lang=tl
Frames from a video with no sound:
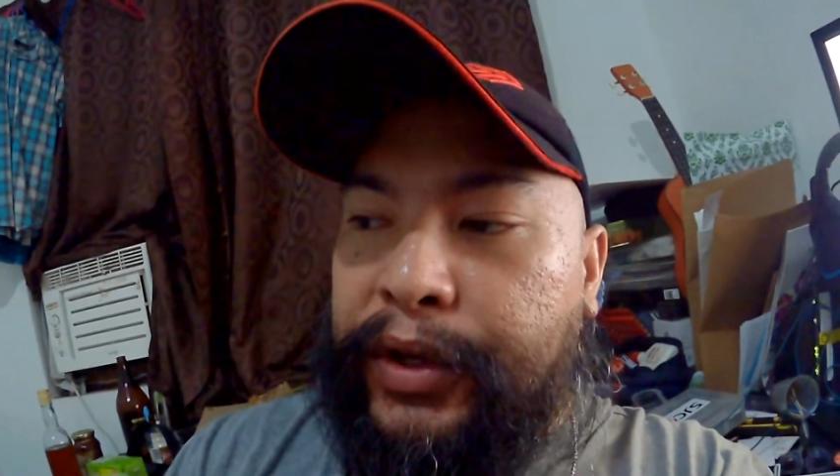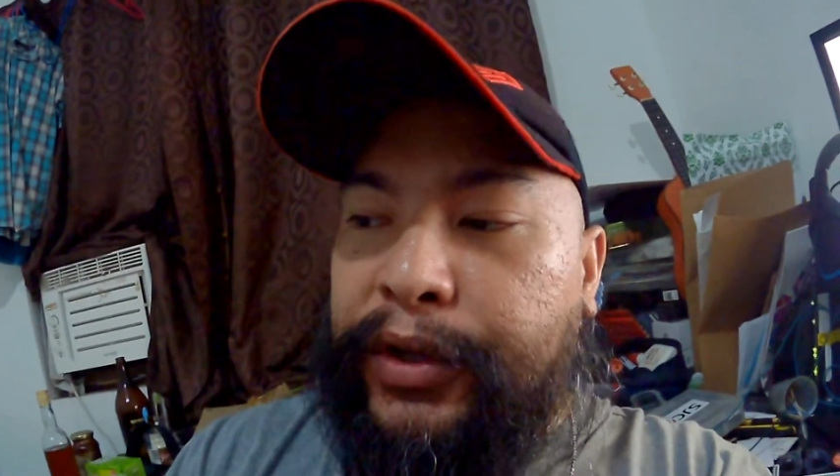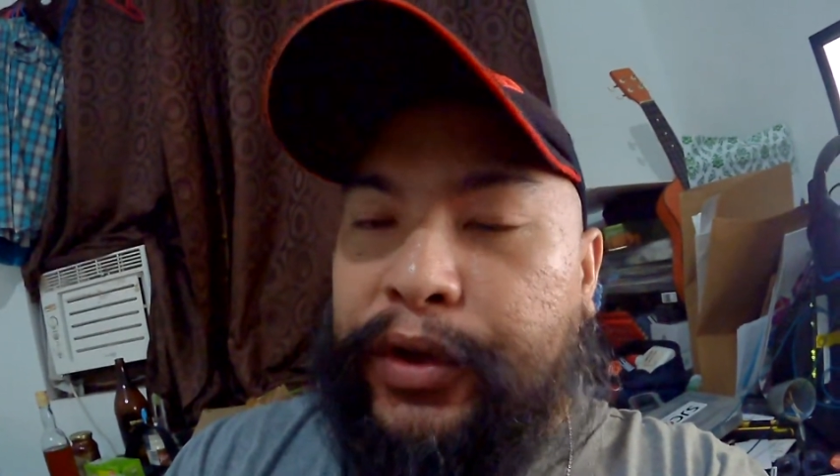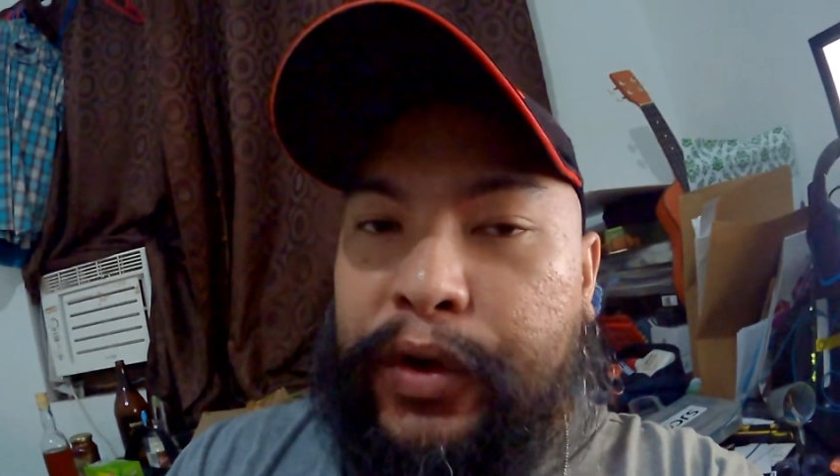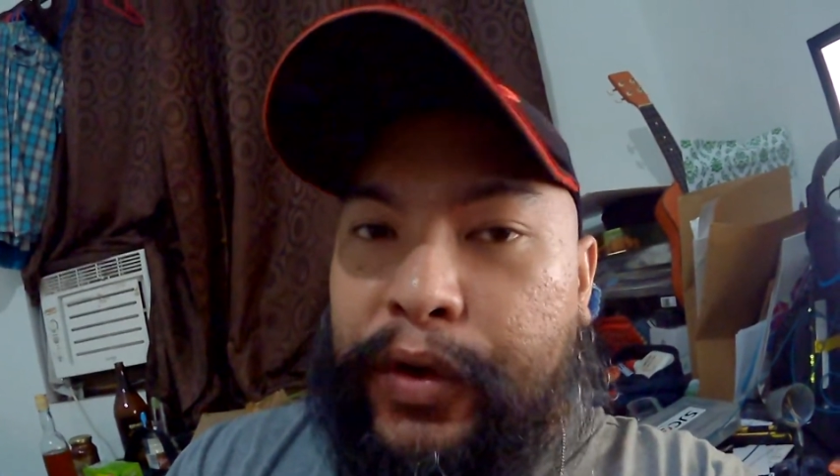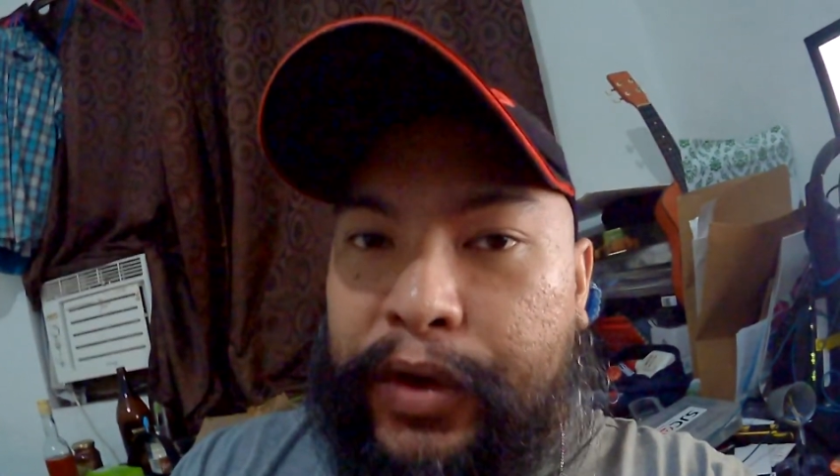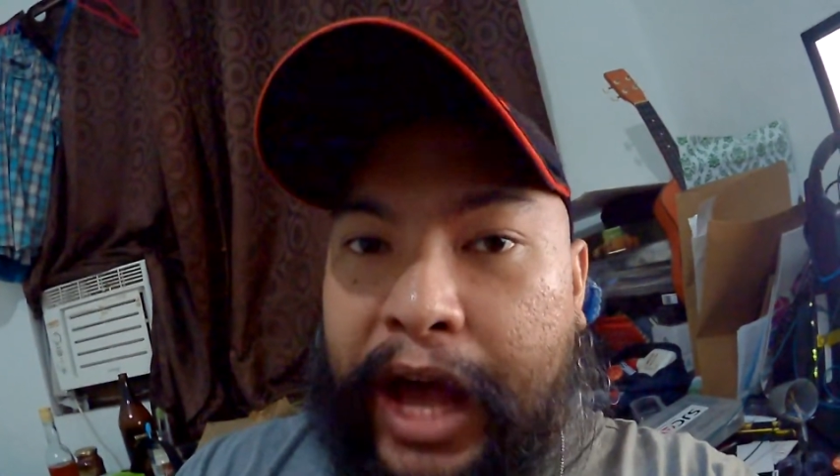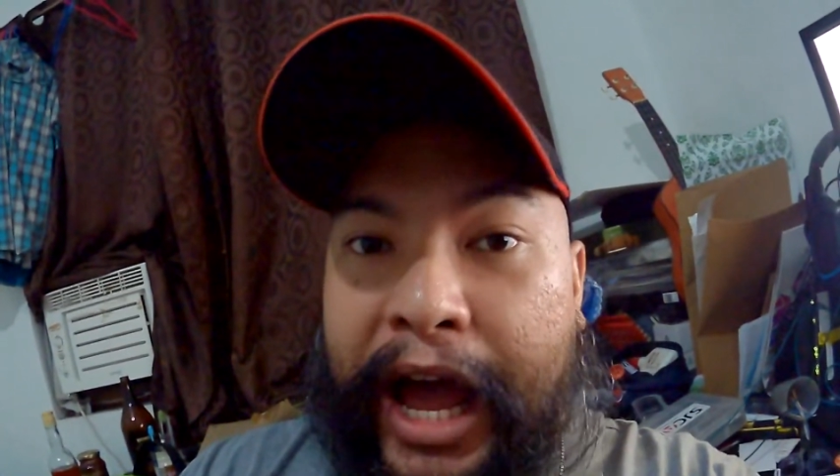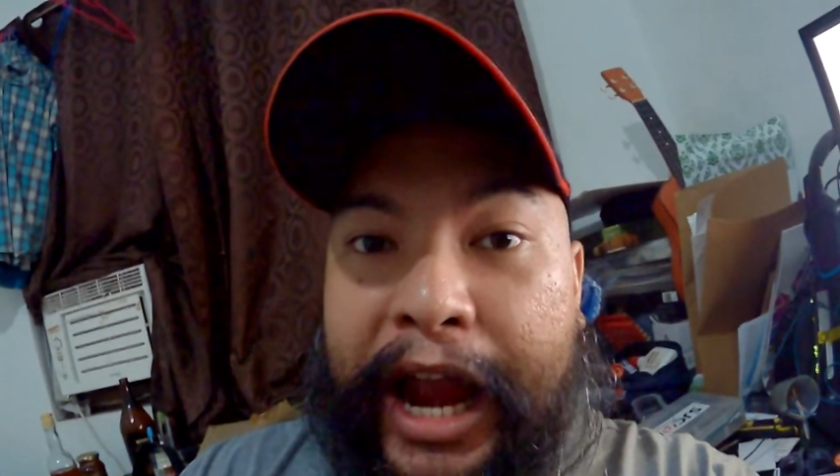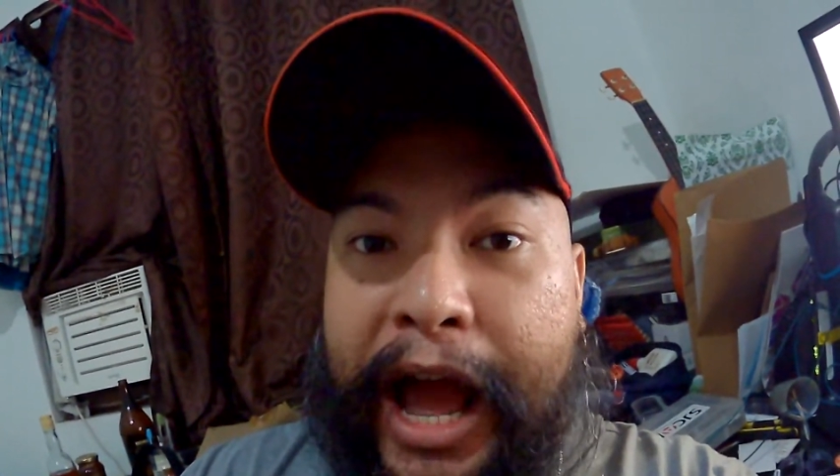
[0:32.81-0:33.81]
yun yung
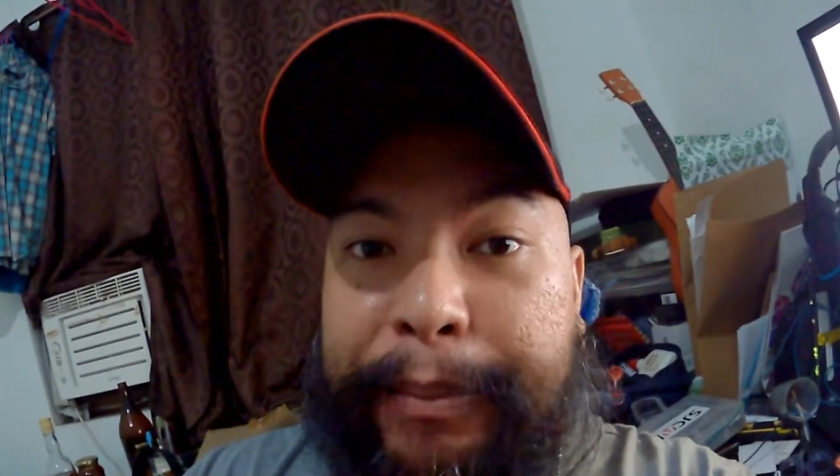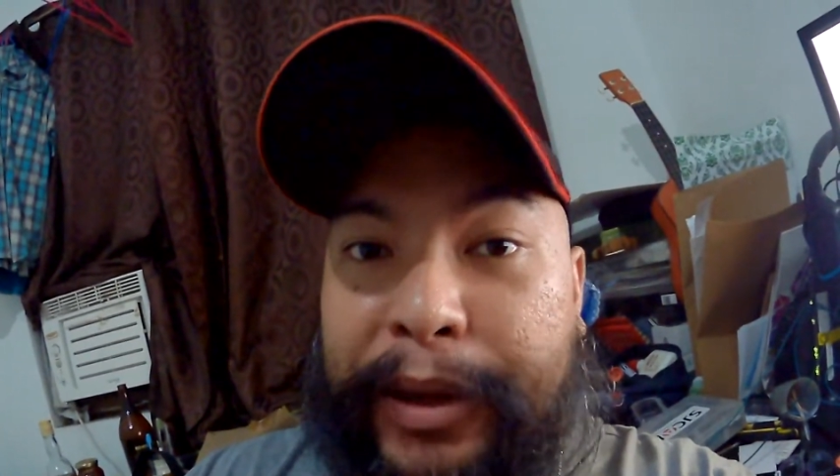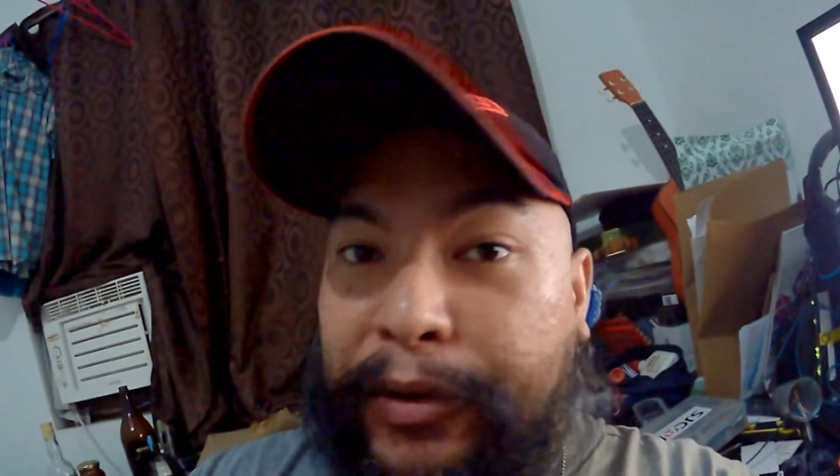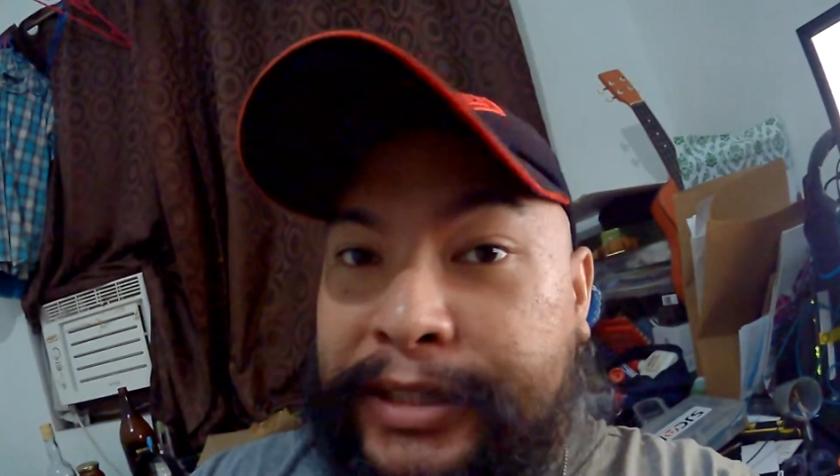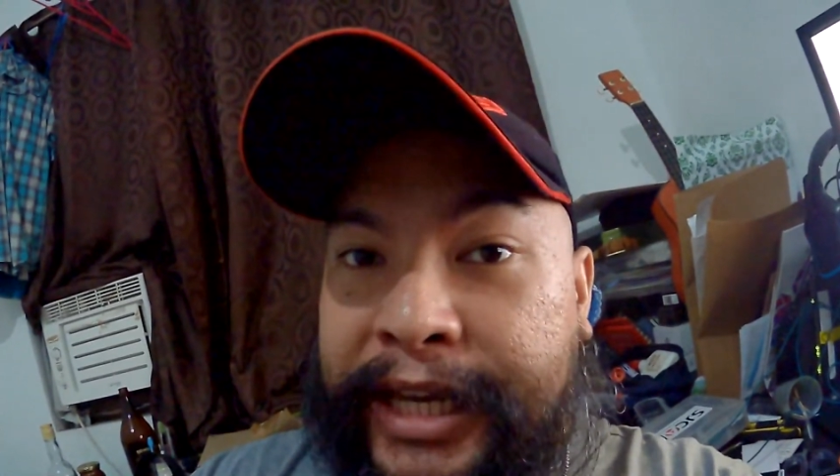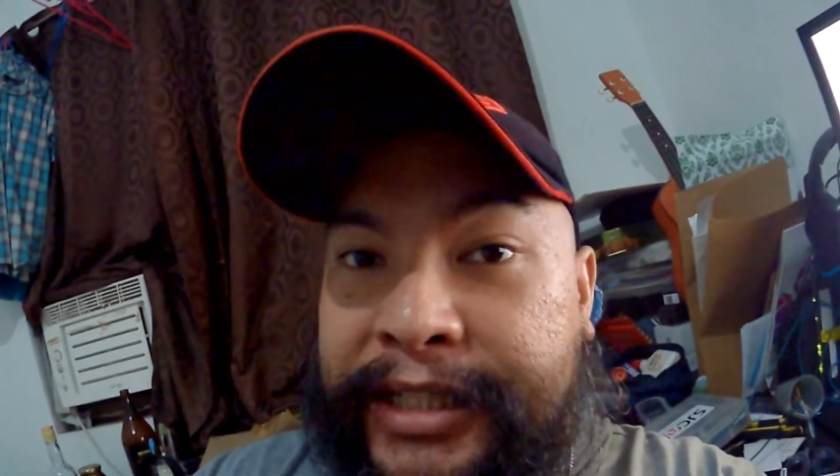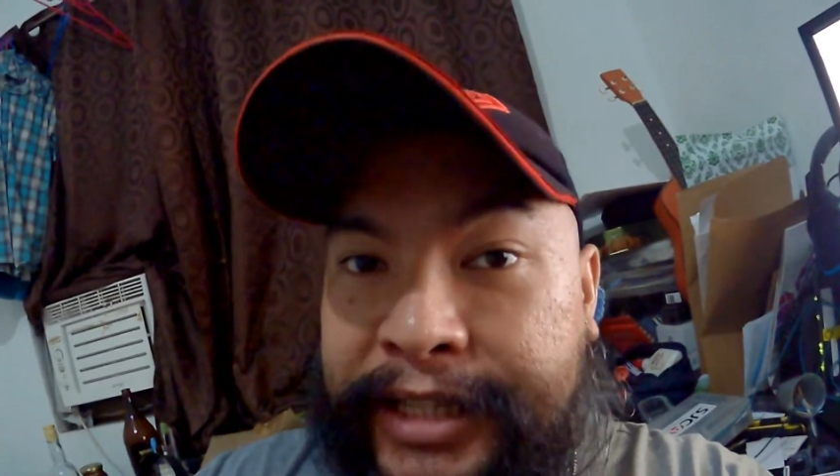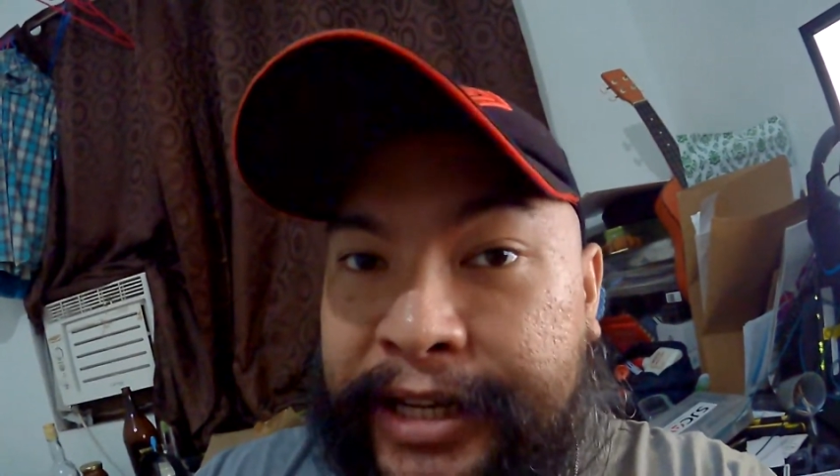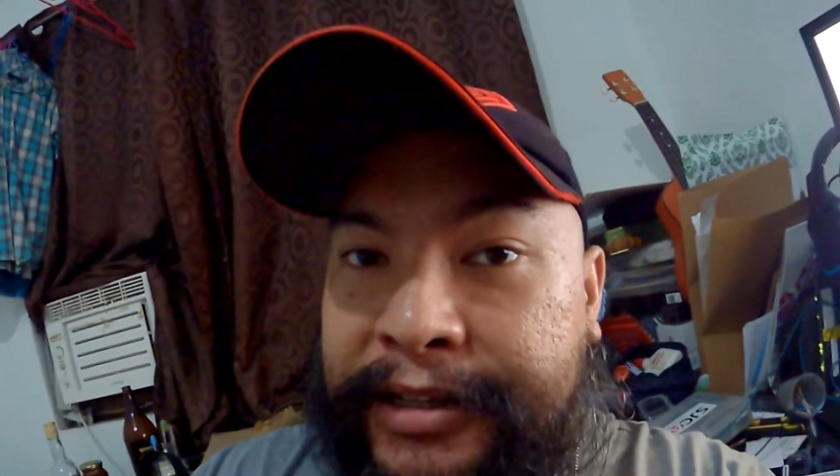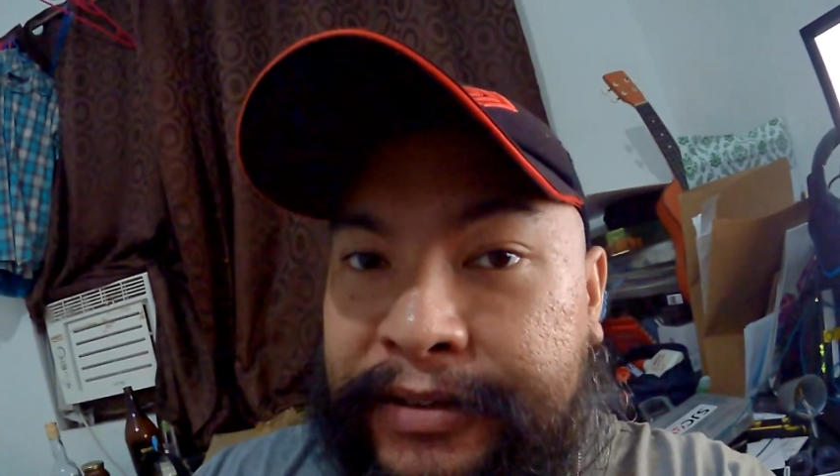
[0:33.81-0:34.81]
hahanapin ko sa
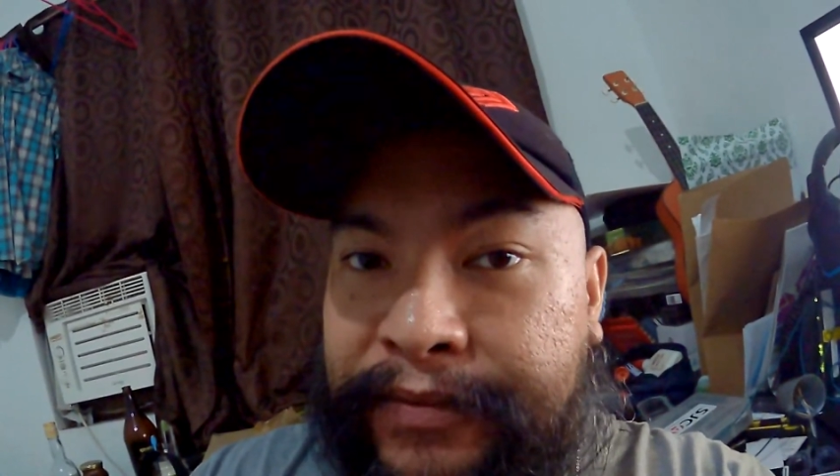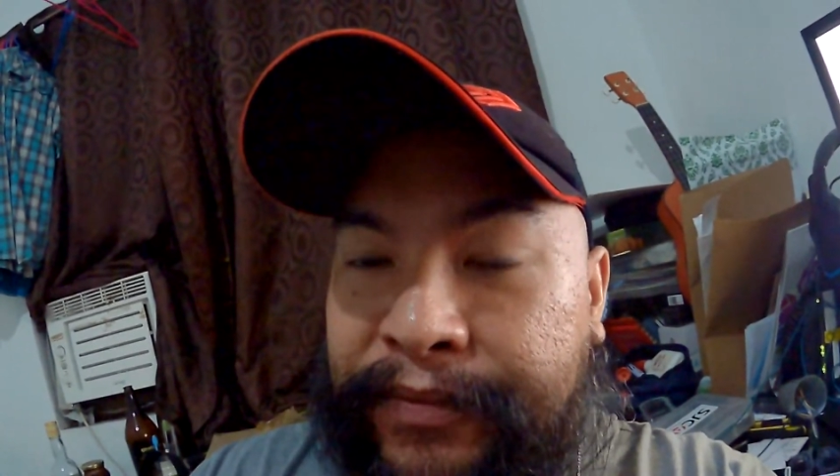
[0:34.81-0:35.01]
Excel.